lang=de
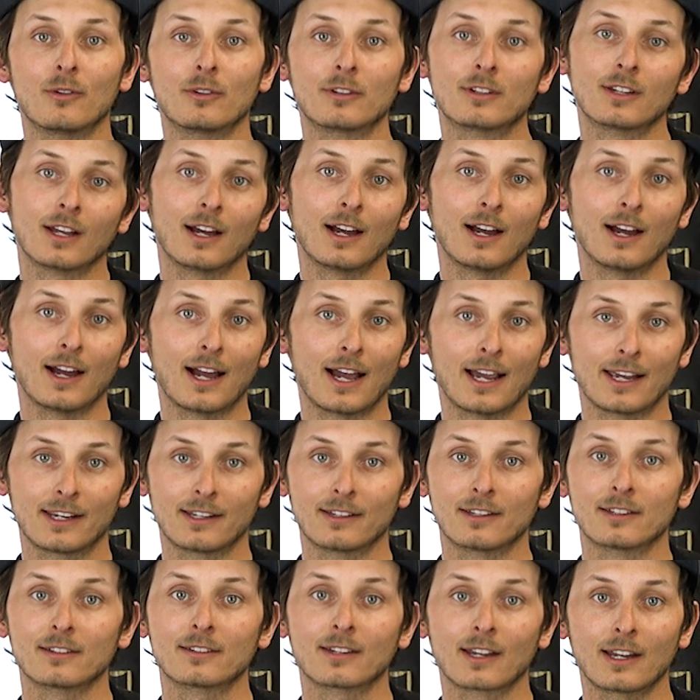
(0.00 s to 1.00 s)
und da
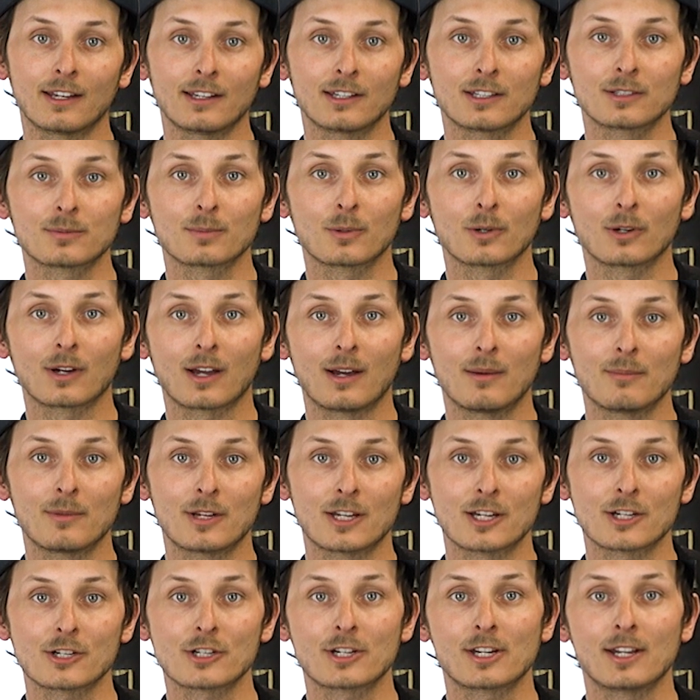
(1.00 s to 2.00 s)
eigene
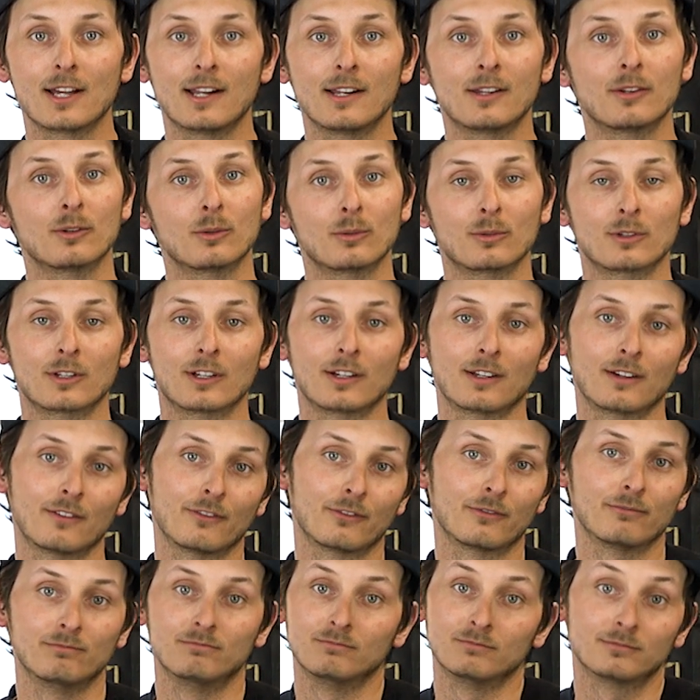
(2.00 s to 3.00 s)
Trainingsprogramme erstellen
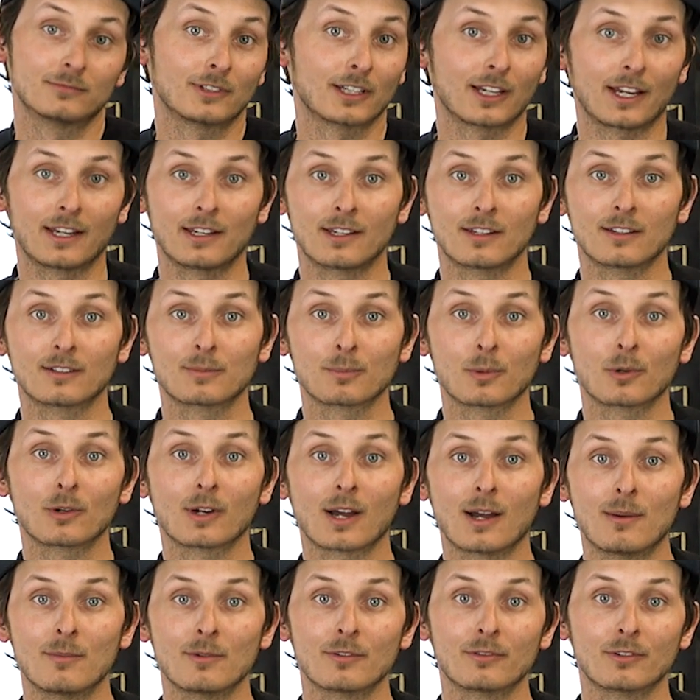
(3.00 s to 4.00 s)
oder
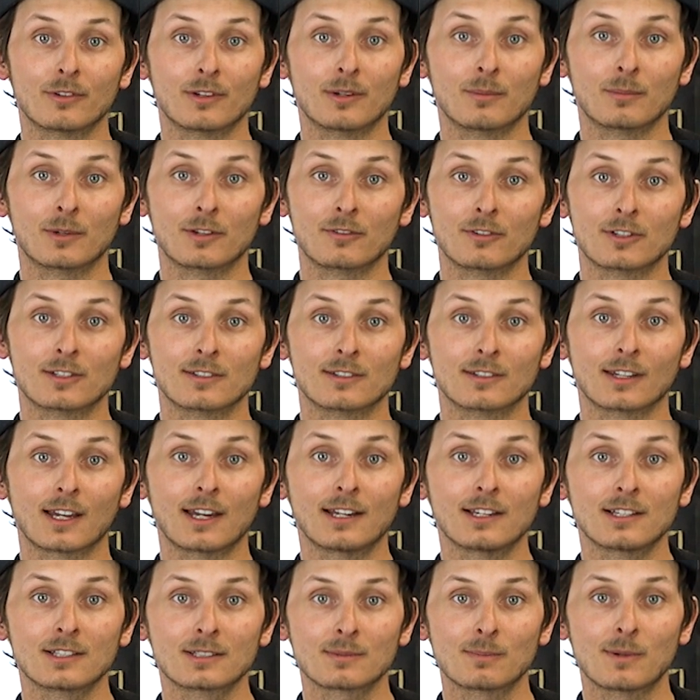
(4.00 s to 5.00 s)
Trainingsprogramme von einem gewissen
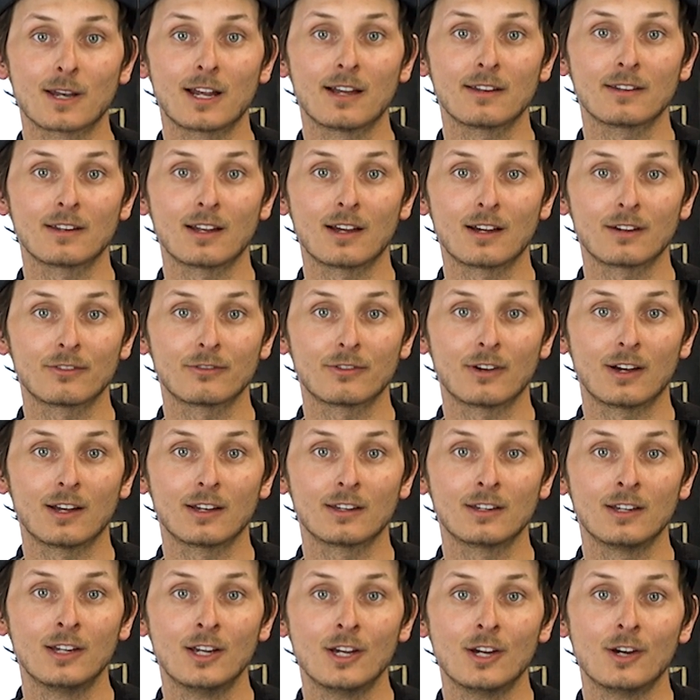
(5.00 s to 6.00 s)
Trainingsplan
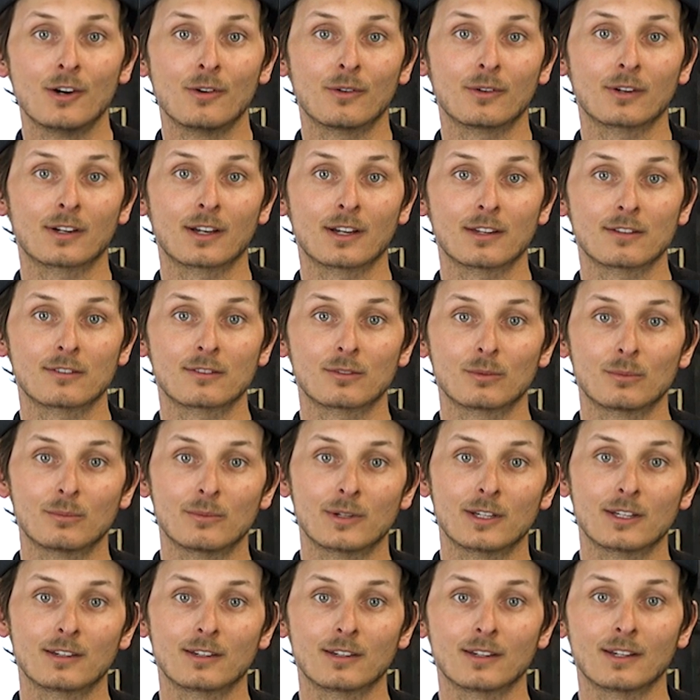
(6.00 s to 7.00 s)
nachfahren und kann
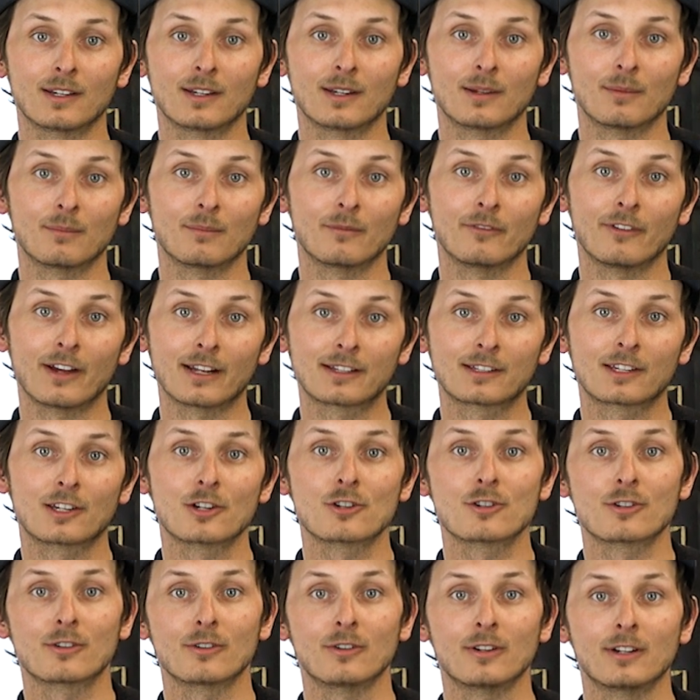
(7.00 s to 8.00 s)
somit ähm,
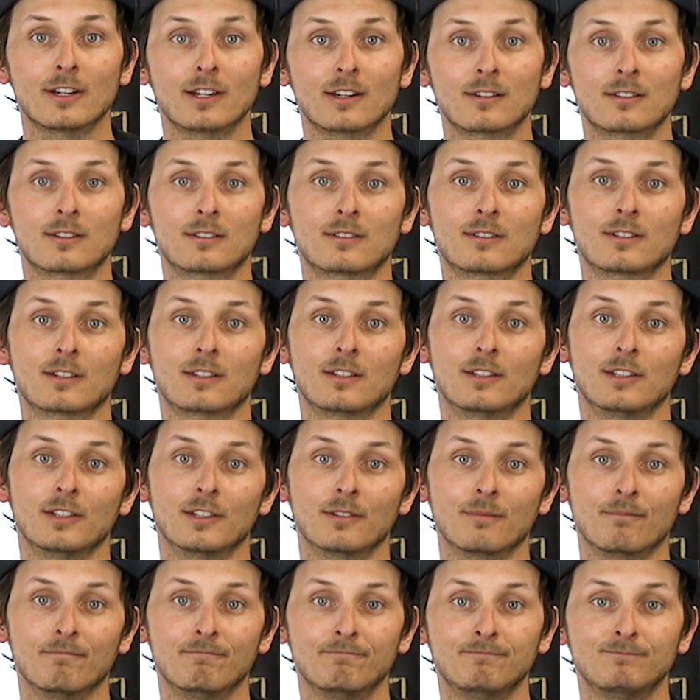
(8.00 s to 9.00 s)
wattgesteuert
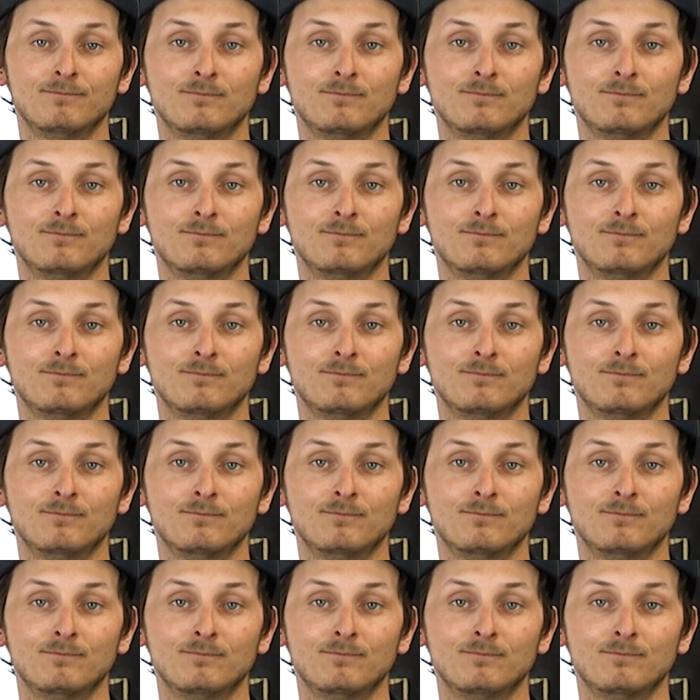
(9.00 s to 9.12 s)
trainieren.